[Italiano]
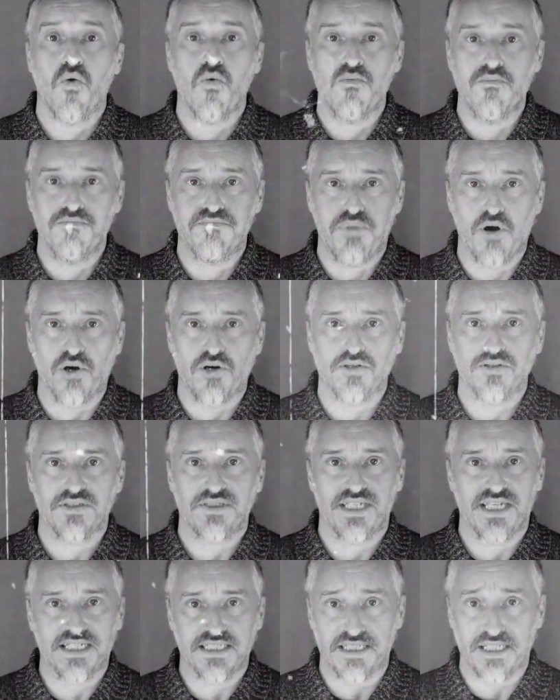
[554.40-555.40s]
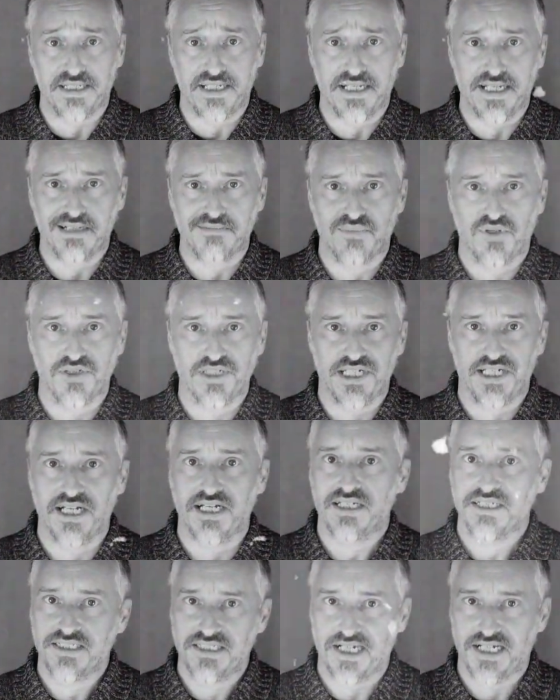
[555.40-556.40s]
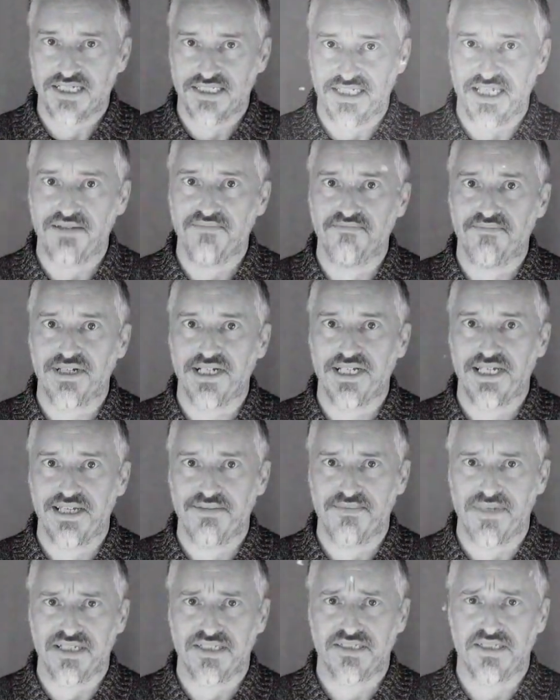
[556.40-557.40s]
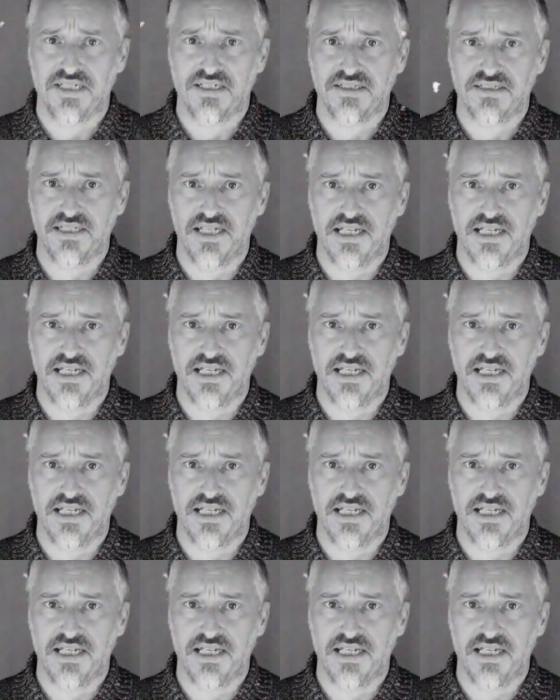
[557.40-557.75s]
un po' di anidride carbonica sarà sempre emessa